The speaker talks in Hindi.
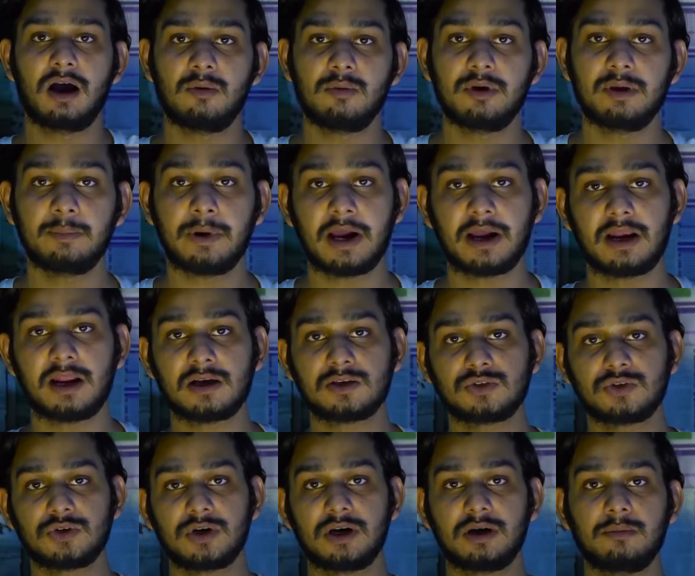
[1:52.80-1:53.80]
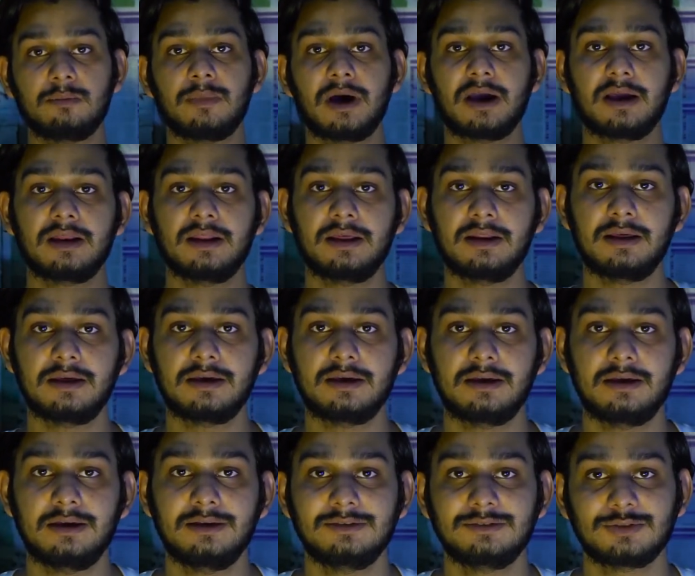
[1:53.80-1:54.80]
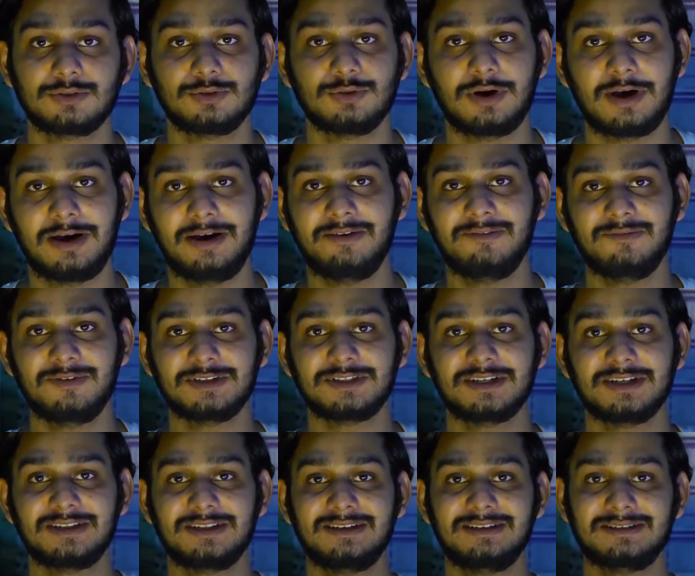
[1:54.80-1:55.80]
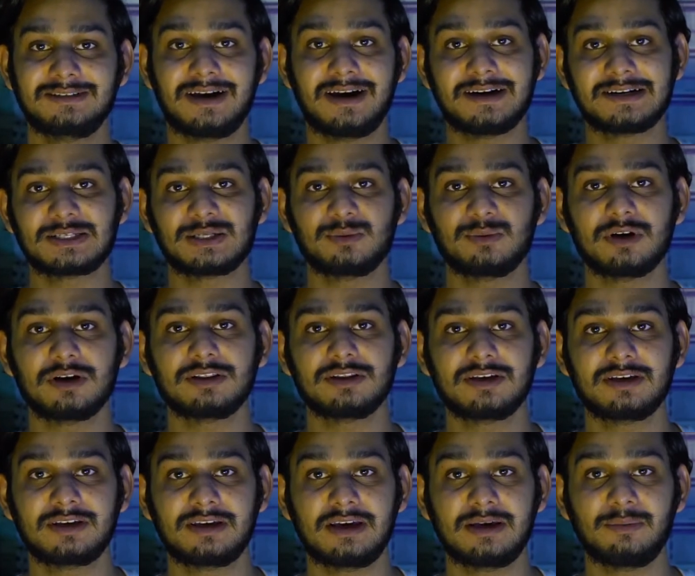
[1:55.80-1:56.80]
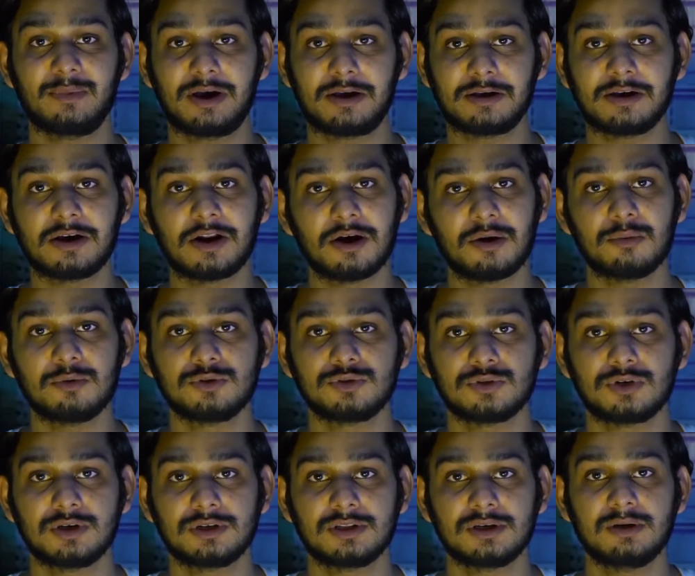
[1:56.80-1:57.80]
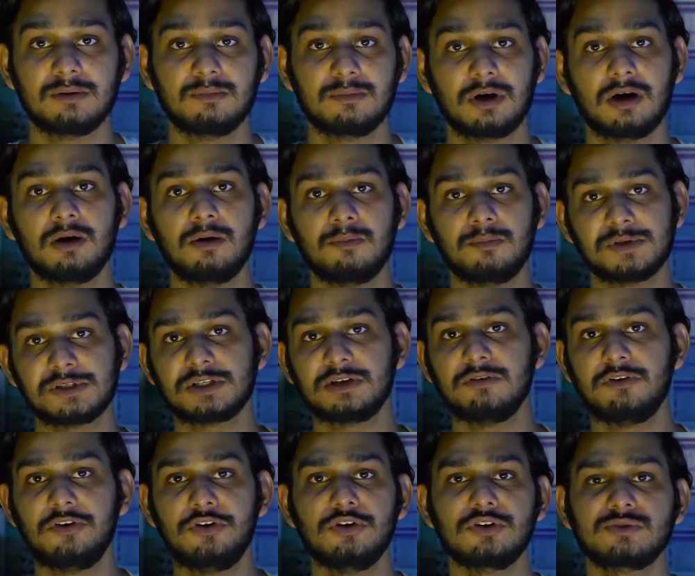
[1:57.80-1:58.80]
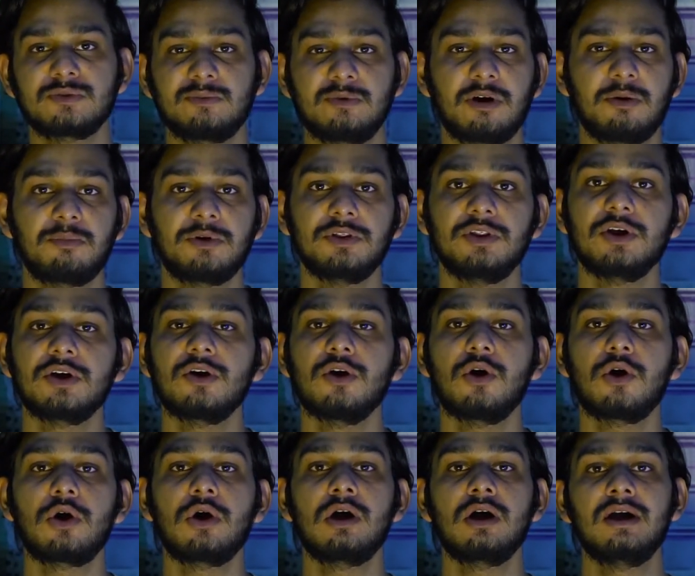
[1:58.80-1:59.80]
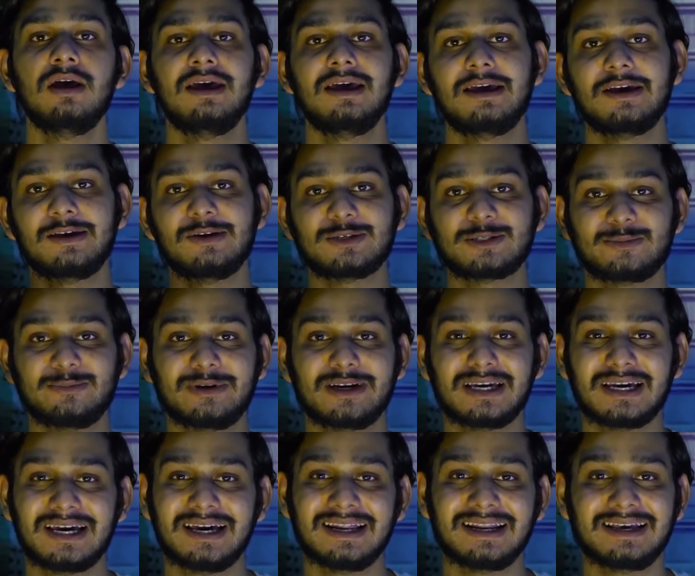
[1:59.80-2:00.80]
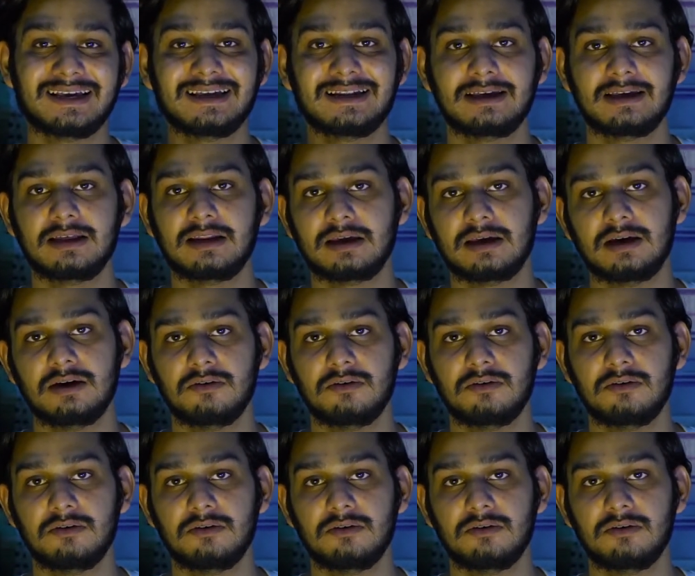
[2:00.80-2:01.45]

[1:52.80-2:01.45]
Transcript: हाँ भी माइक लग चुका है माइक लेने की जो अहम वजह थी जाहिर सी बात है कि माइक ख़राब हो चुका था पिछली वीडियोस में भी आपने देखा होगा कि उसमें खर खर करके